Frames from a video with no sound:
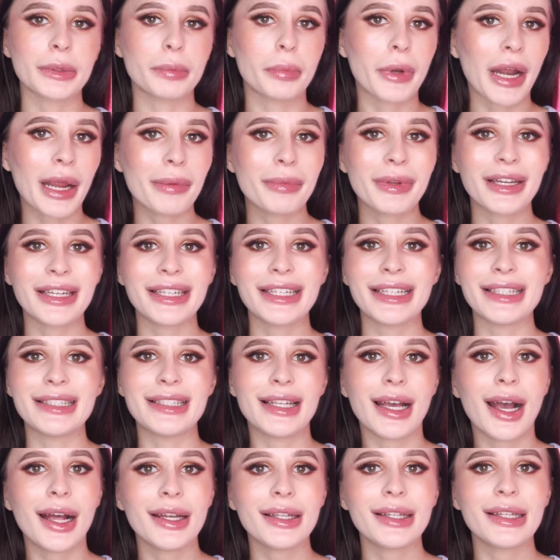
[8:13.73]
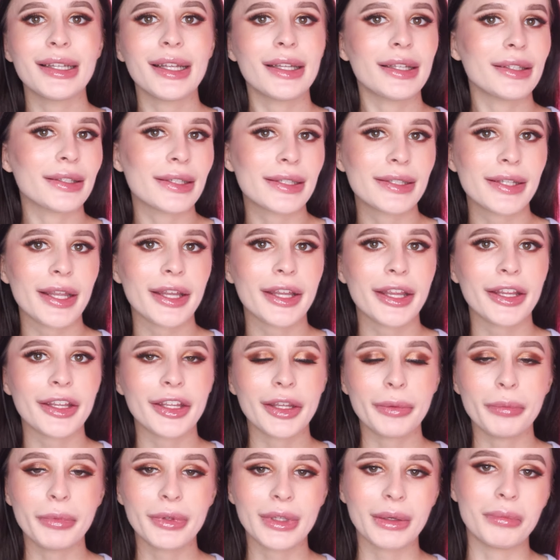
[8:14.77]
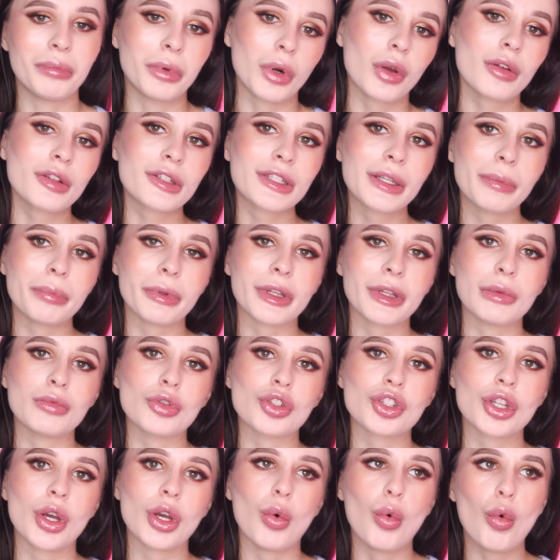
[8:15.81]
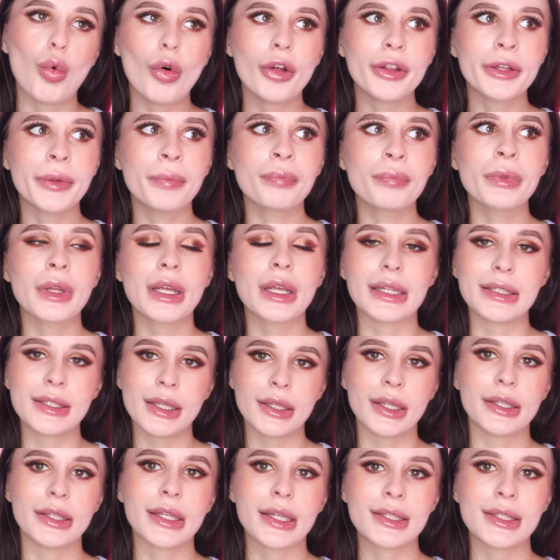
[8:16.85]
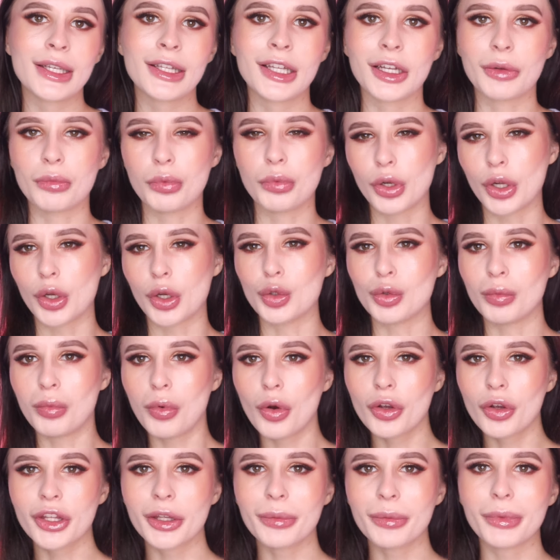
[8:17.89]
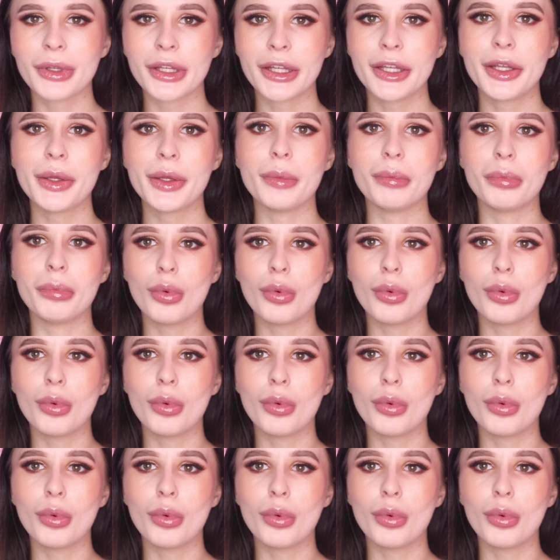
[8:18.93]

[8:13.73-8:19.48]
Этот праймер идеален для нанесения именно бронза, потому что он делает оттенок более глубоким и